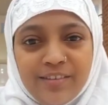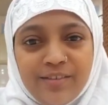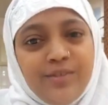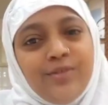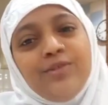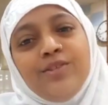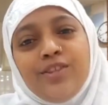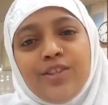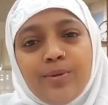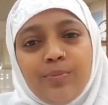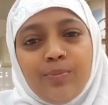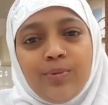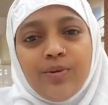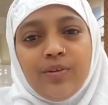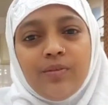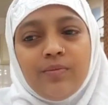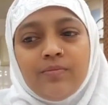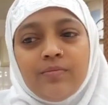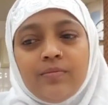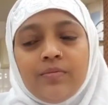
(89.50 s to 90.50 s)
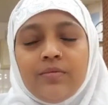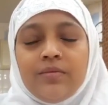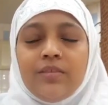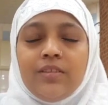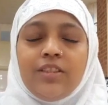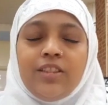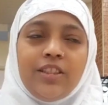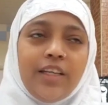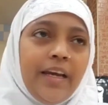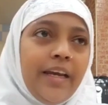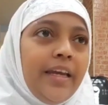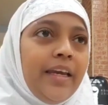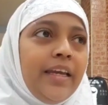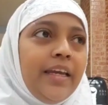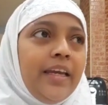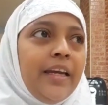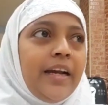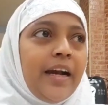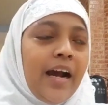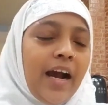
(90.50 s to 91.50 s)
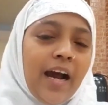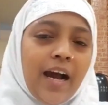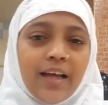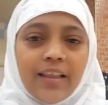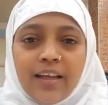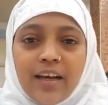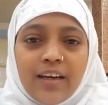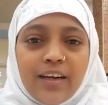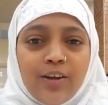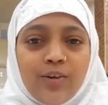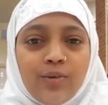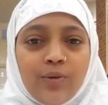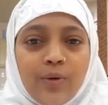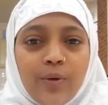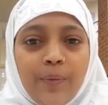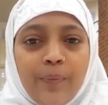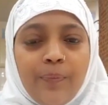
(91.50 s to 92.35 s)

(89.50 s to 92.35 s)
నువ్వు చెప్పు చెయ్యి కాదన్నారు